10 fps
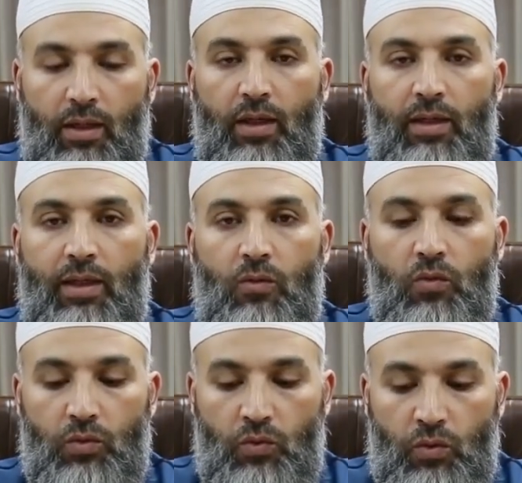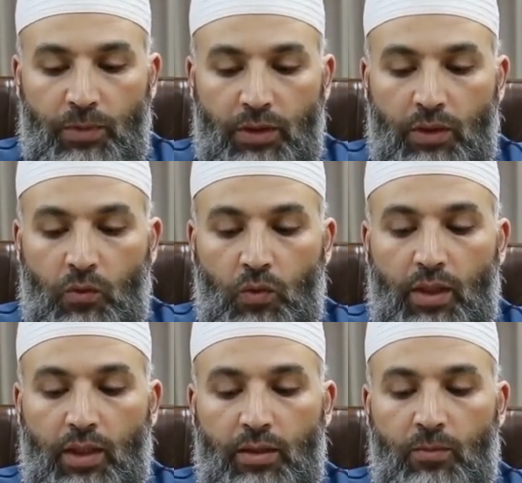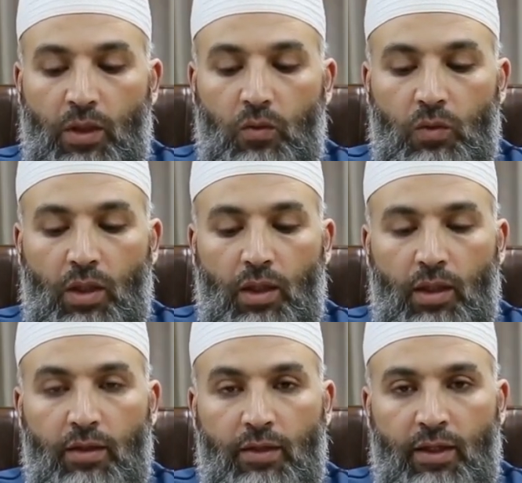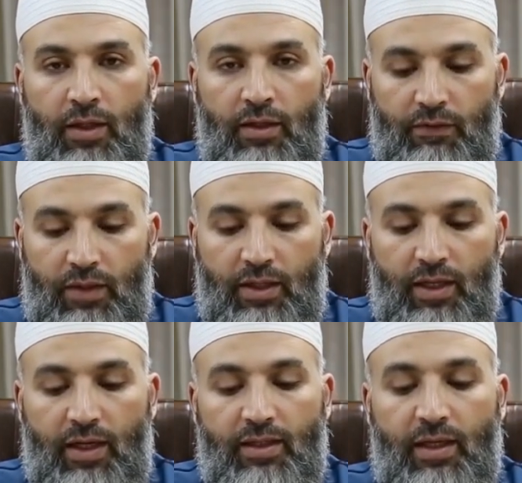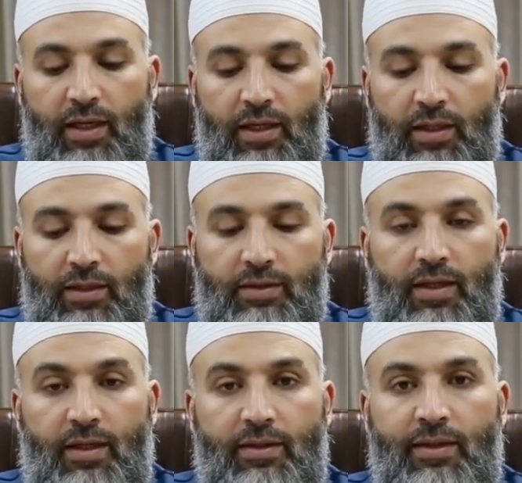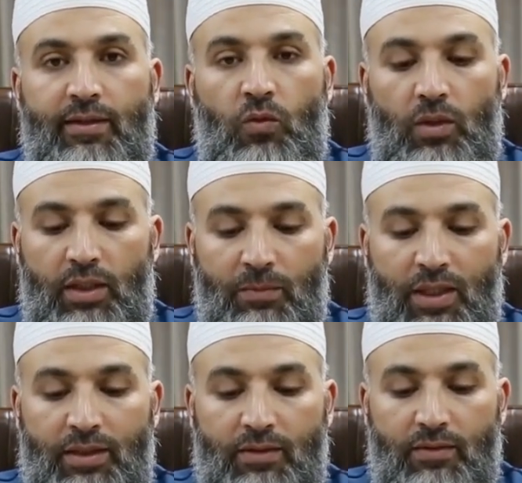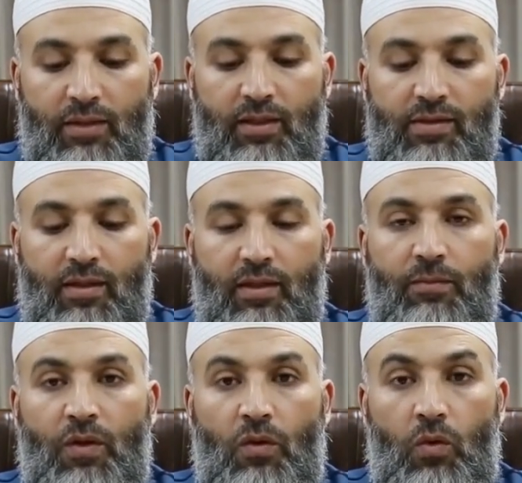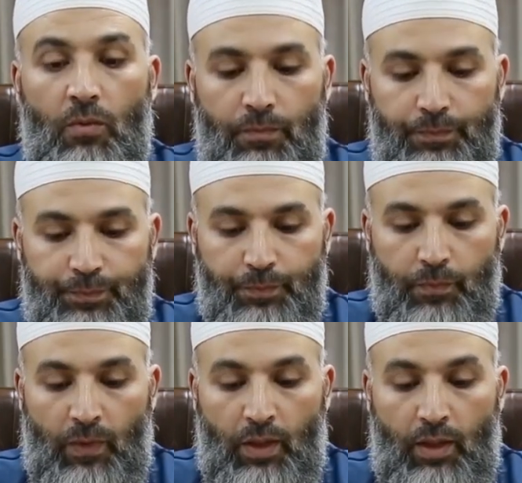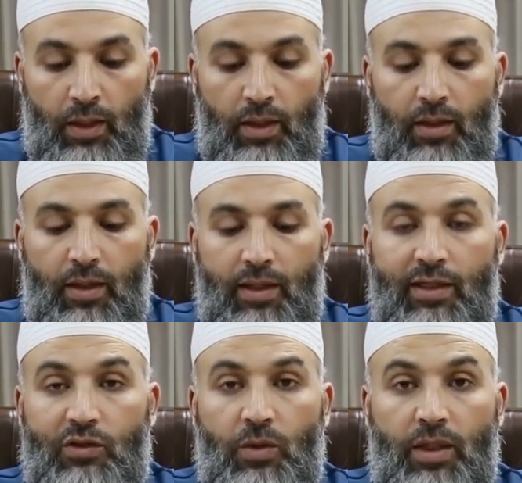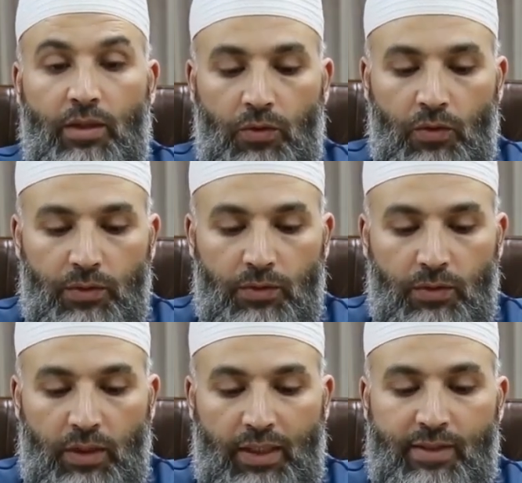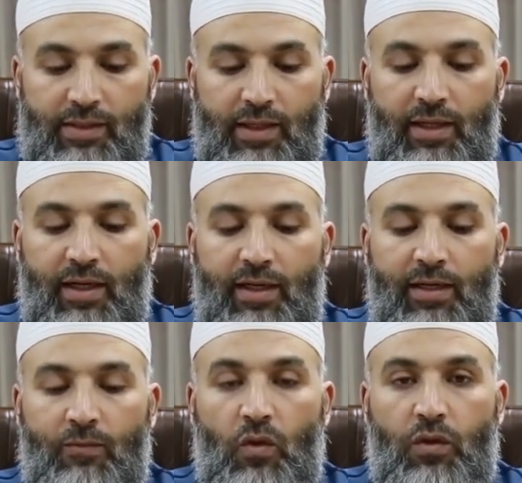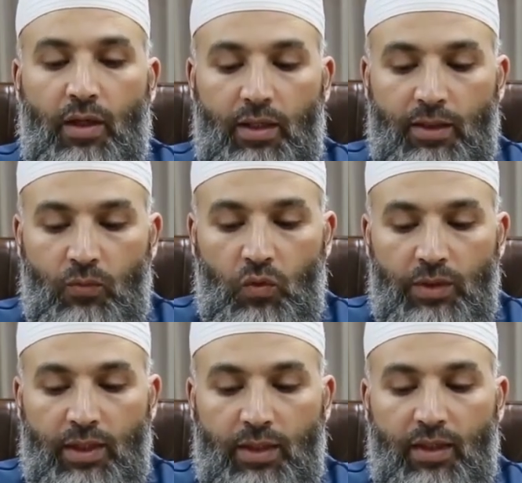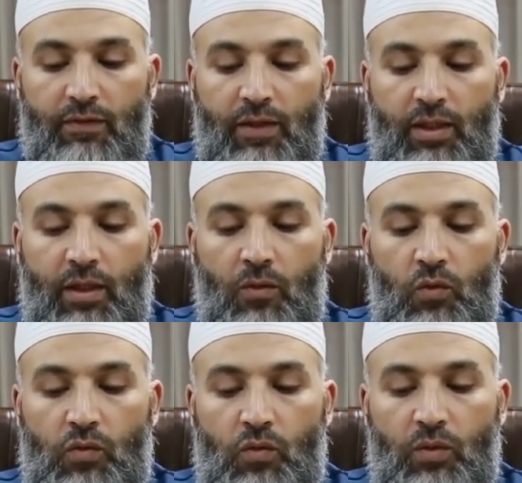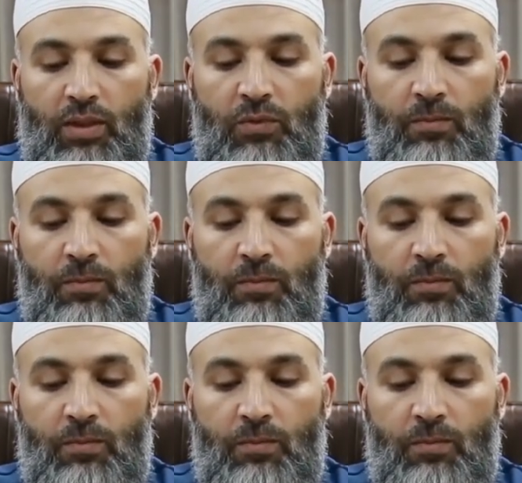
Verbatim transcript: قال القرطبي رحمه الله في هذا تهديد لمن انتصر بظلم قال شريح سيعلم الظالمون كيف يخلصون